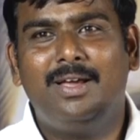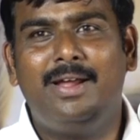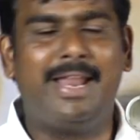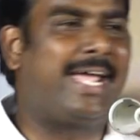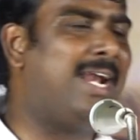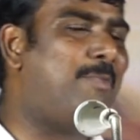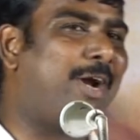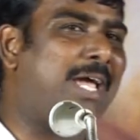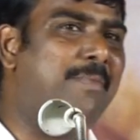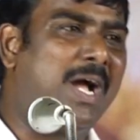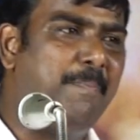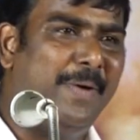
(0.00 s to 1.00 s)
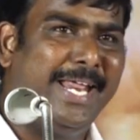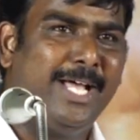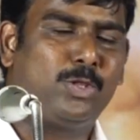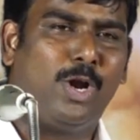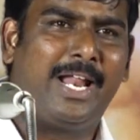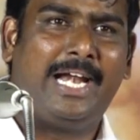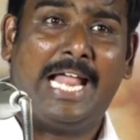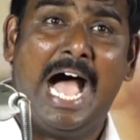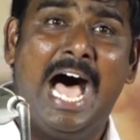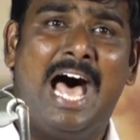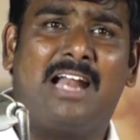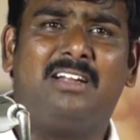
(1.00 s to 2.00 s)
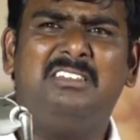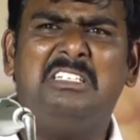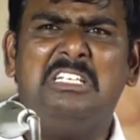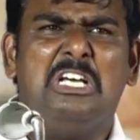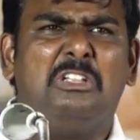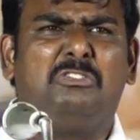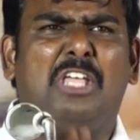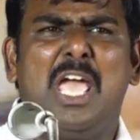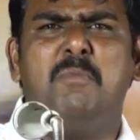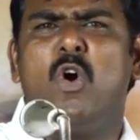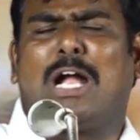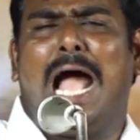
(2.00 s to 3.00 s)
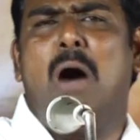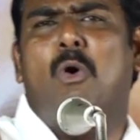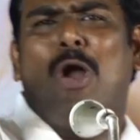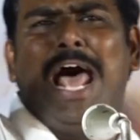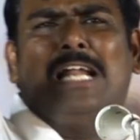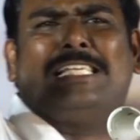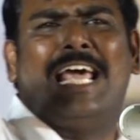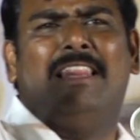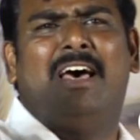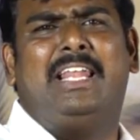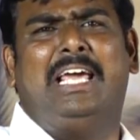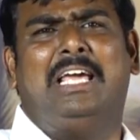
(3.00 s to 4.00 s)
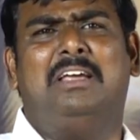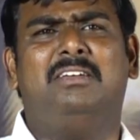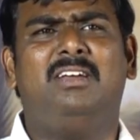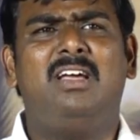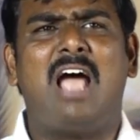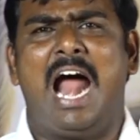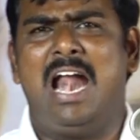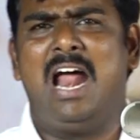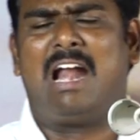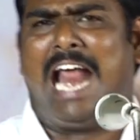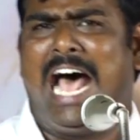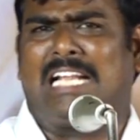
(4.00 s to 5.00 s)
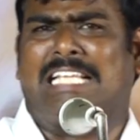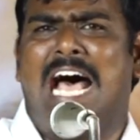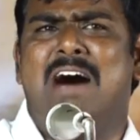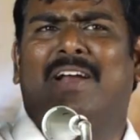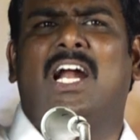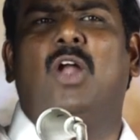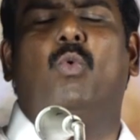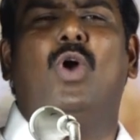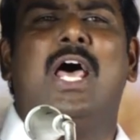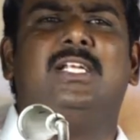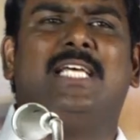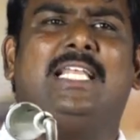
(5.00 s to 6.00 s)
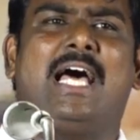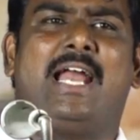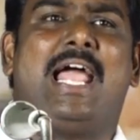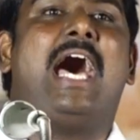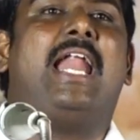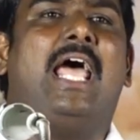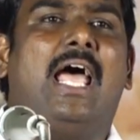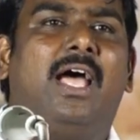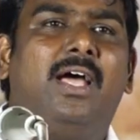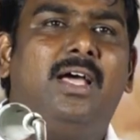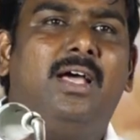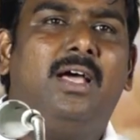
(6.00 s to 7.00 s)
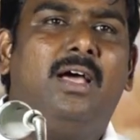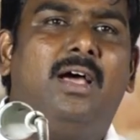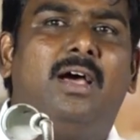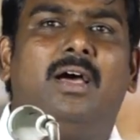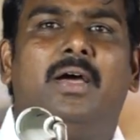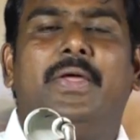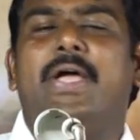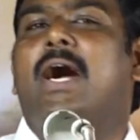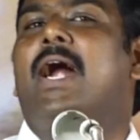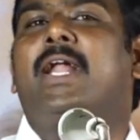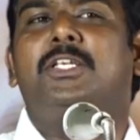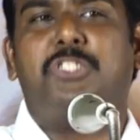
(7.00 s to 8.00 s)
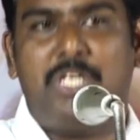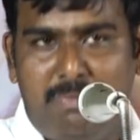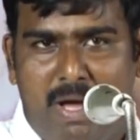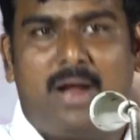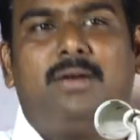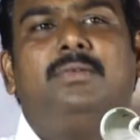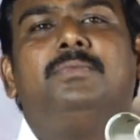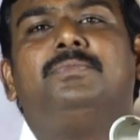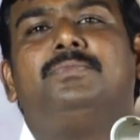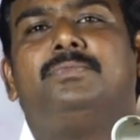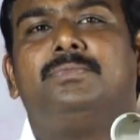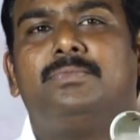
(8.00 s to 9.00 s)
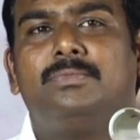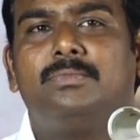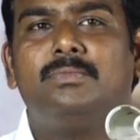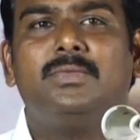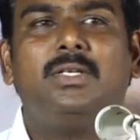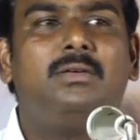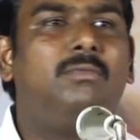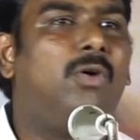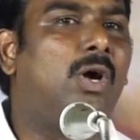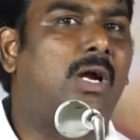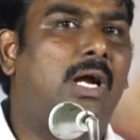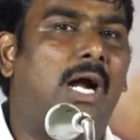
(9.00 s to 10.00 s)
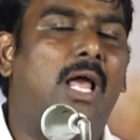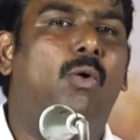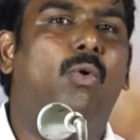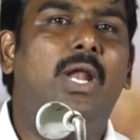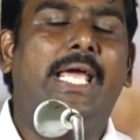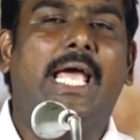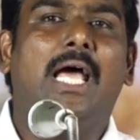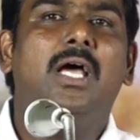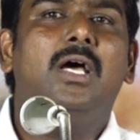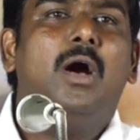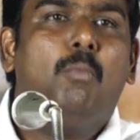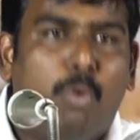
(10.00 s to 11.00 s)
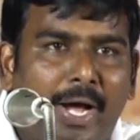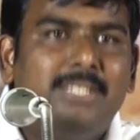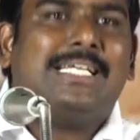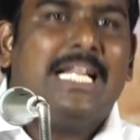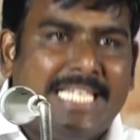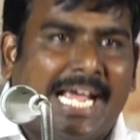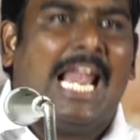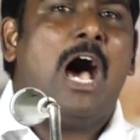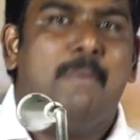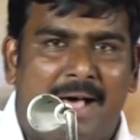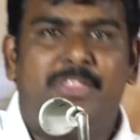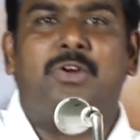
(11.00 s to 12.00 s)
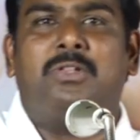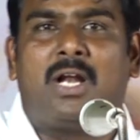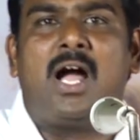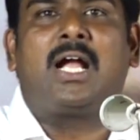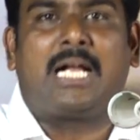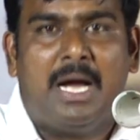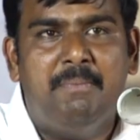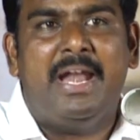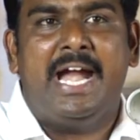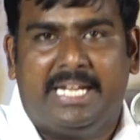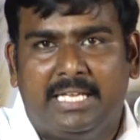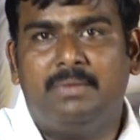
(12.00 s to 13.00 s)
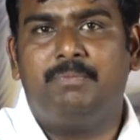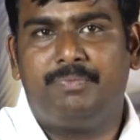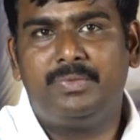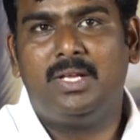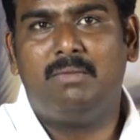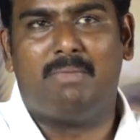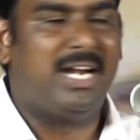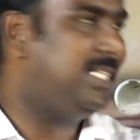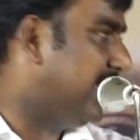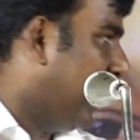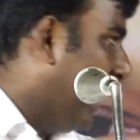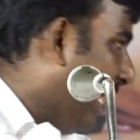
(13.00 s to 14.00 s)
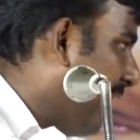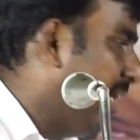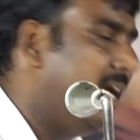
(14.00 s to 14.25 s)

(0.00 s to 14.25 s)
இன்னைக்கு நம்முடைய மிகப்பெரிய தோழர் யார் திமுக ஊழல் செய்தது அண்ணன் ராசா அவர்கள் ஊழல் செய்தார் யாரு எங்க அண்ணன் சீமா மொக்கால ஓலிங்க போய் சசிகலா பார்த்துட்டு வந்துடுறான் கம்யூனிட்டி மன்னிச்சிருங்க